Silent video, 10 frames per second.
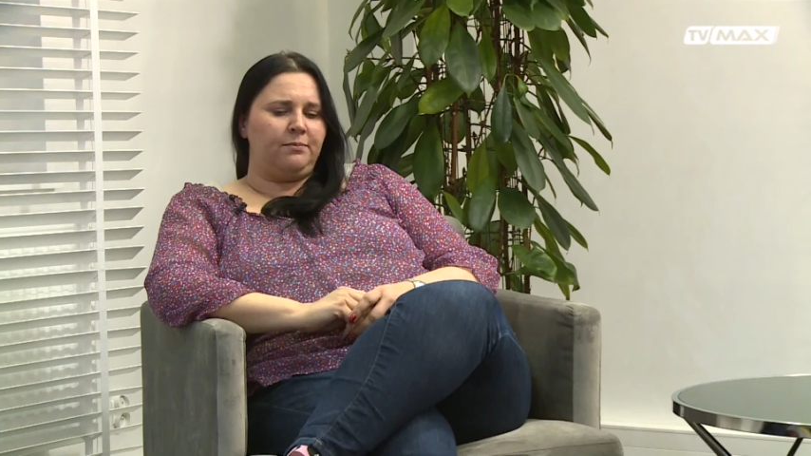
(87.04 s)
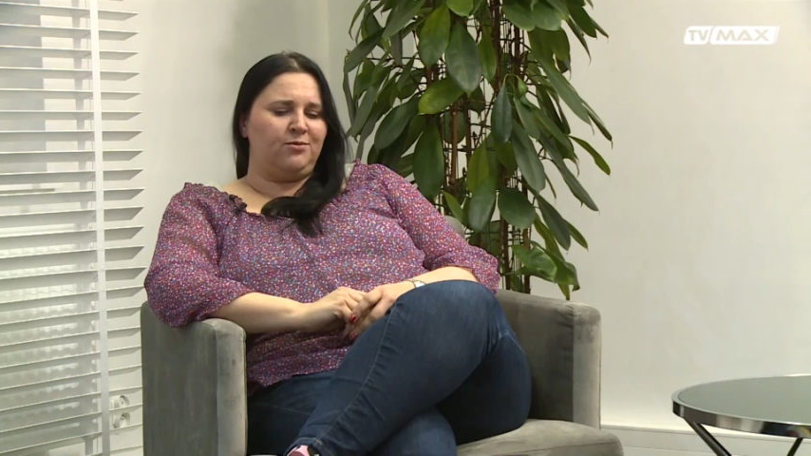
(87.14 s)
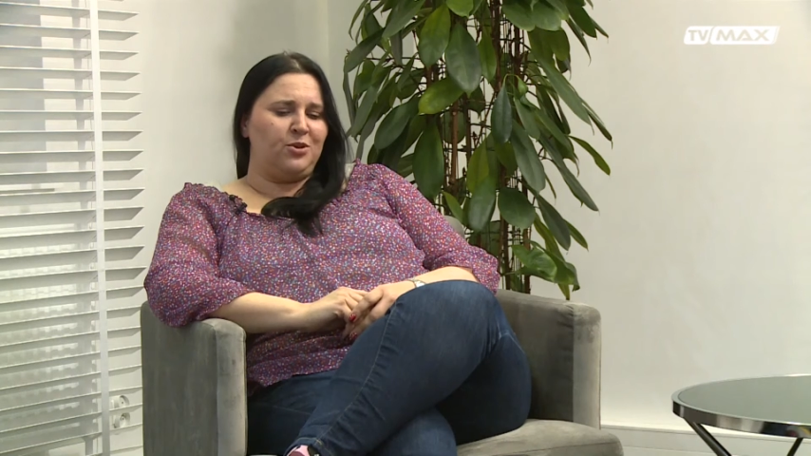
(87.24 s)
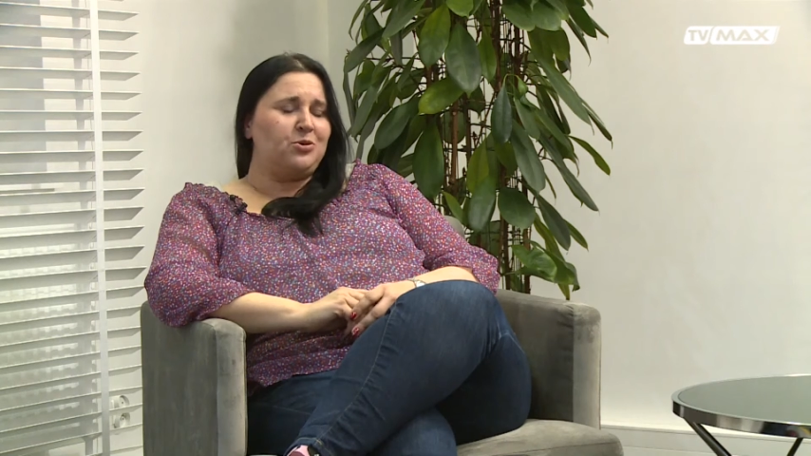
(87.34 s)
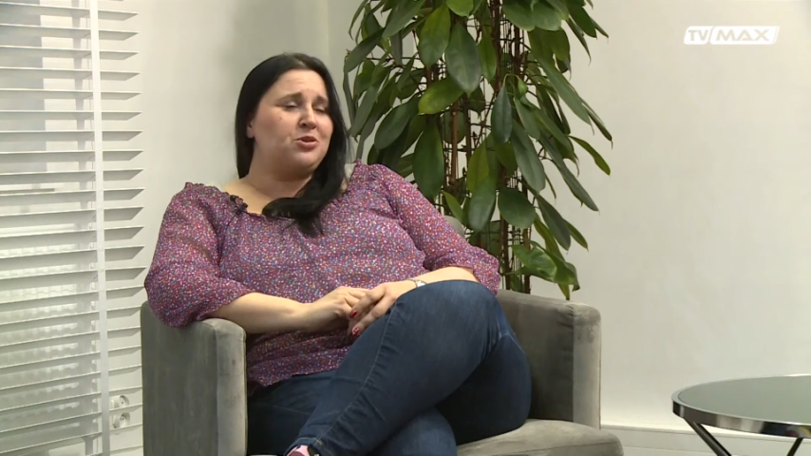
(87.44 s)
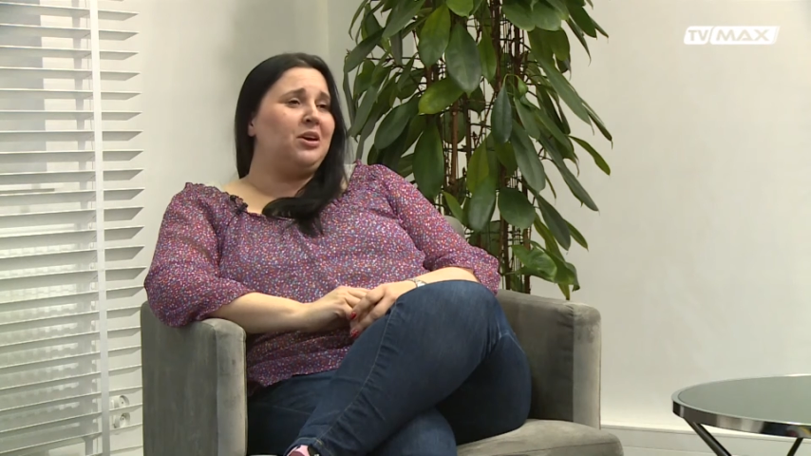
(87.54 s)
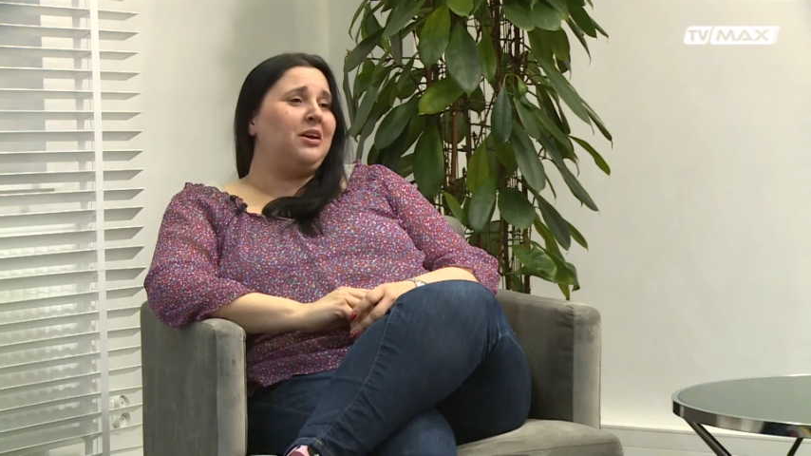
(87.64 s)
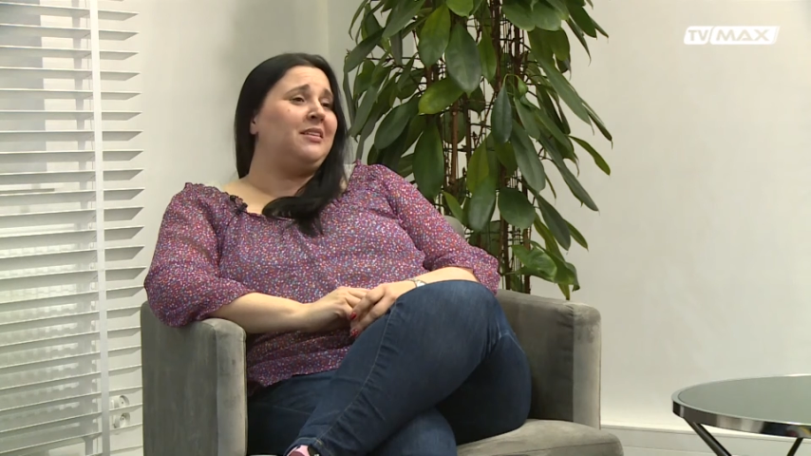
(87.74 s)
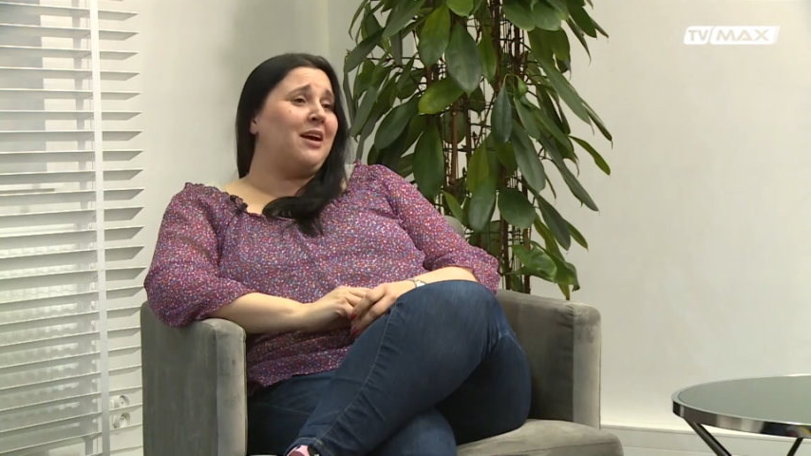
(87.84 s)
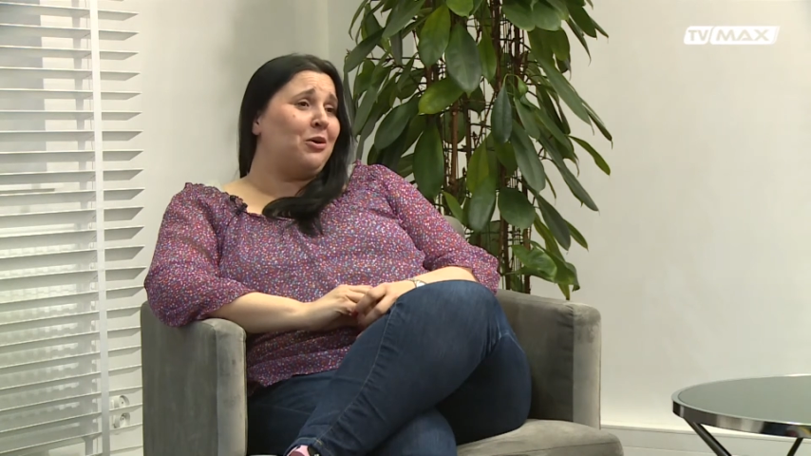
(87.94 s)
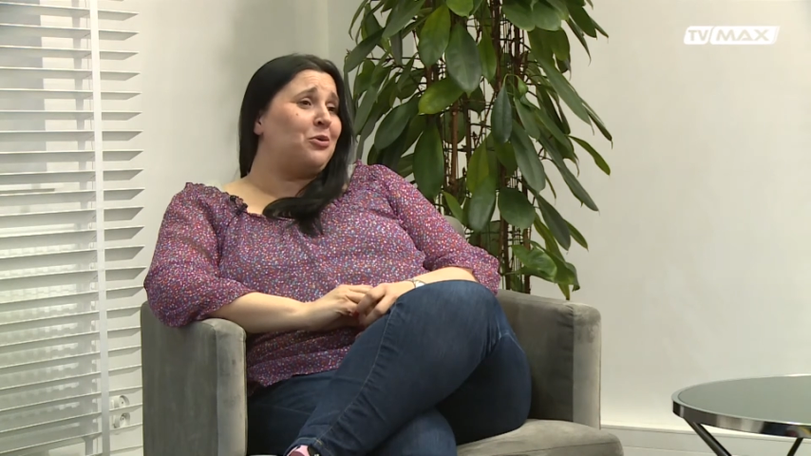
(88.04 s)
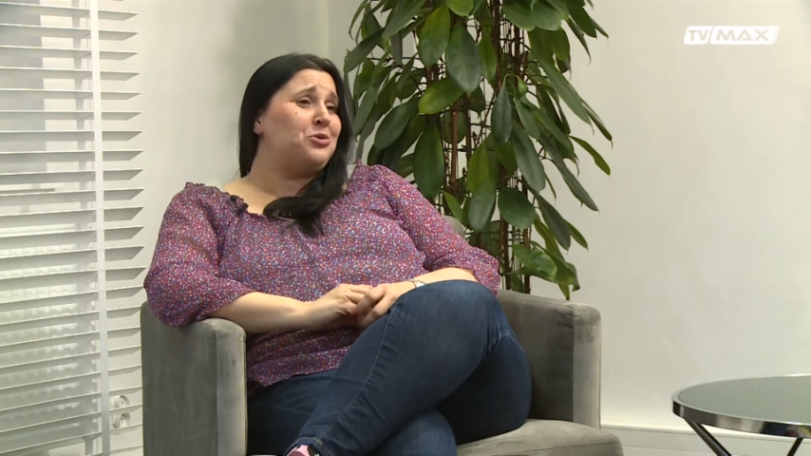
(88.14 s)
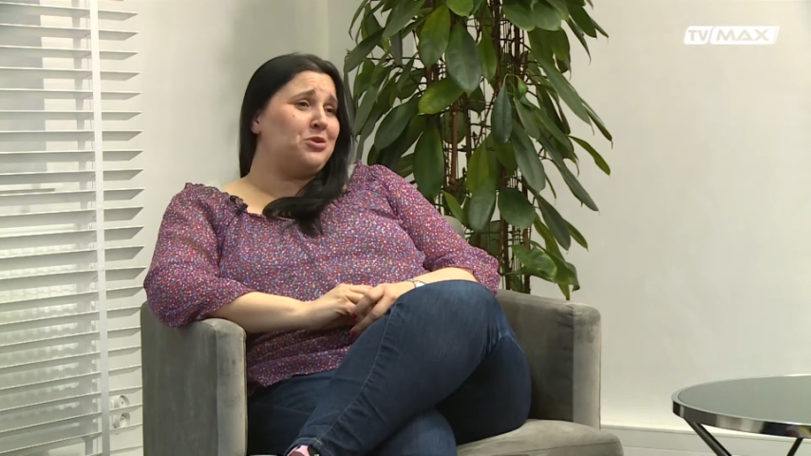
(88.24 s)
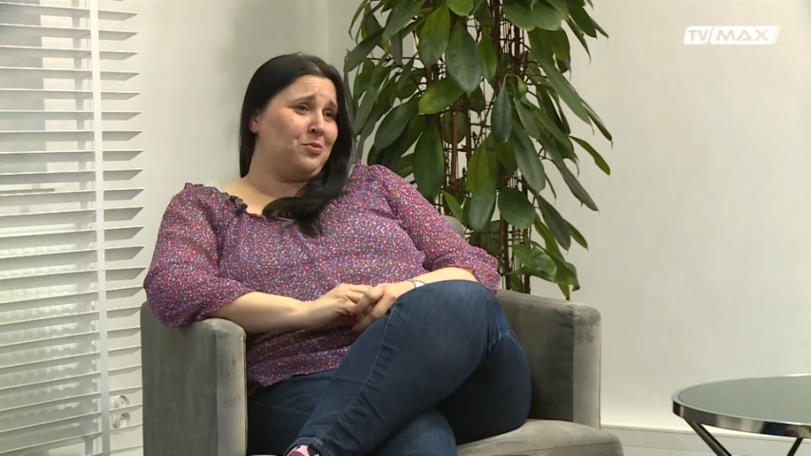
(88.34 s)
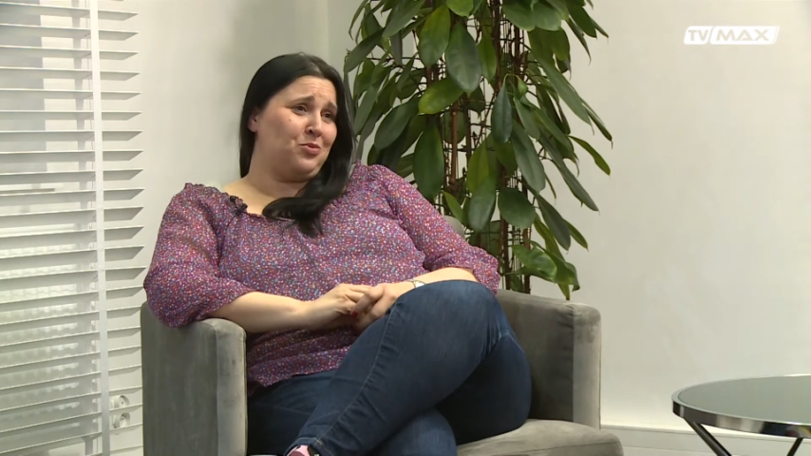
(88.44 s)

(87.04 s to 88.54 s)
Wnioski i tak rodzice